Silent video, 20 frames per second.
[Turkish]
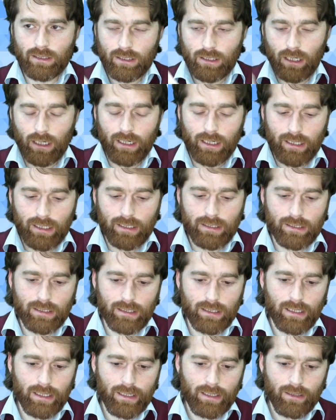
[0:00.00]

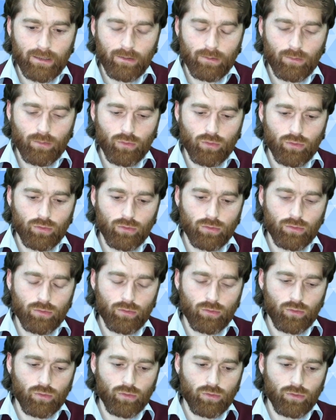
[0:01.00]
hareketiyle
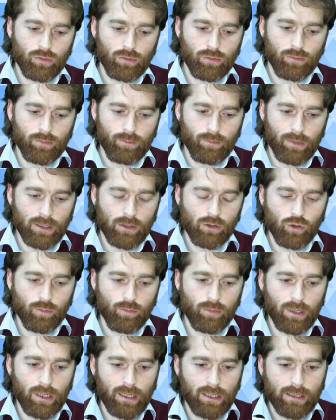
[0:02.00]
onun
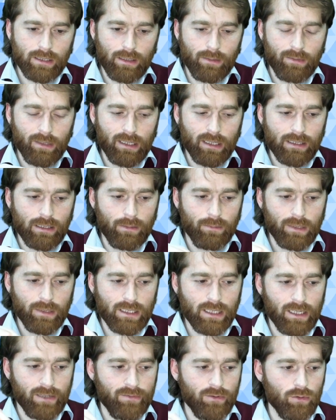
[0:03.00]
mensuplar arasında biraz da
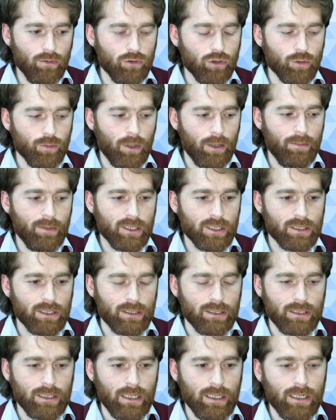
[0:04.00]
mesafe oluşmaya
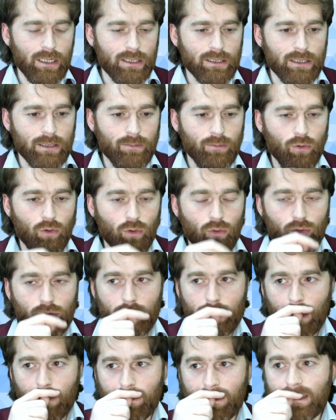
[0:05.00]
başladı. Yani artık bir okul
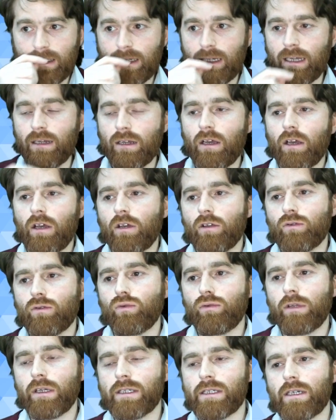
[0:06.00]
yapılırken
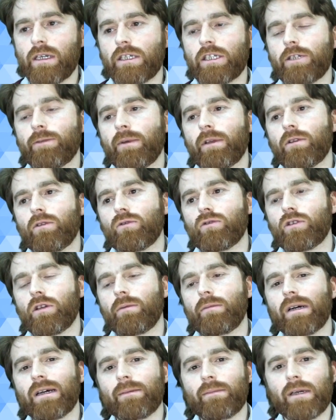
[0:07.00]
tuğlasına,
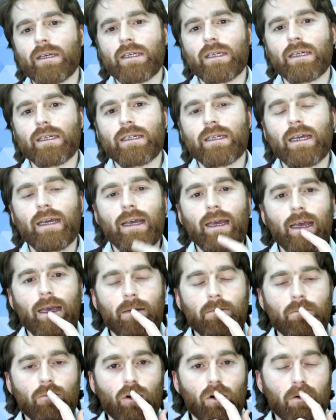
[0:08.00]
çimentosuna bakmak yerine
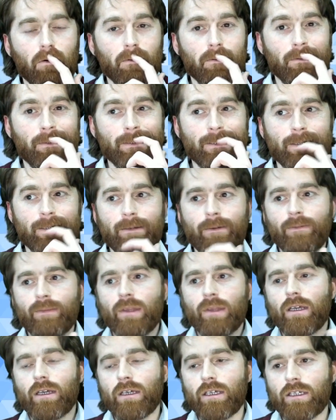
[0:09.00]
bu okul için
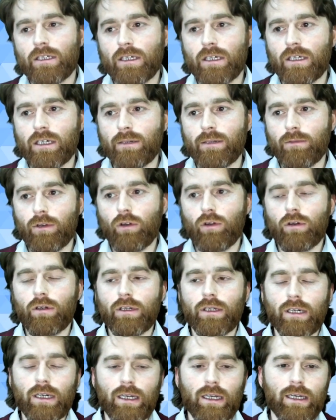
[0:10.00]
2, 2 milyon
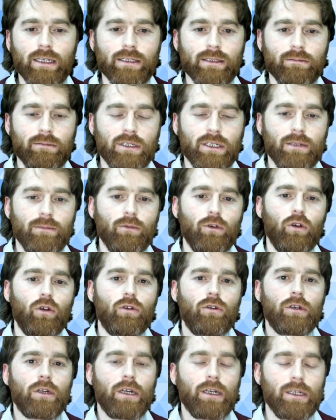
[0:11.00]
lira lazım. 2
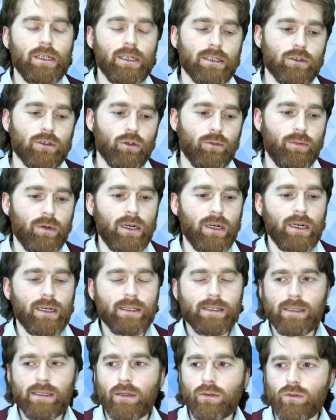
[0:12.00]
milyon lira nasıl
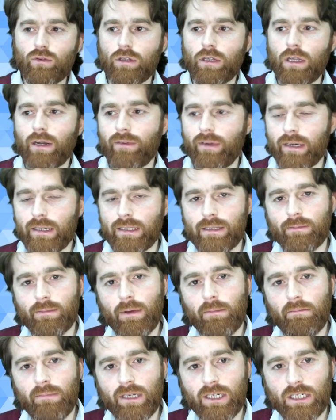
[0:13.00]
toparlarız? Sen 3 lira verirsin
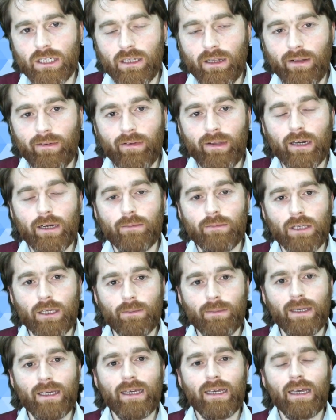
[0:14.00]
ben 5 lira veririm
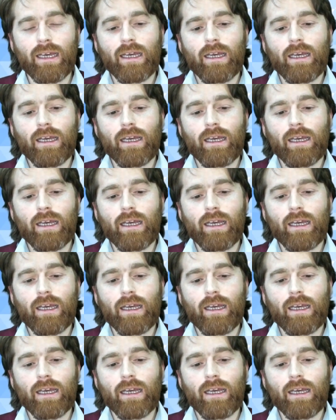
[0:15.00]
gibi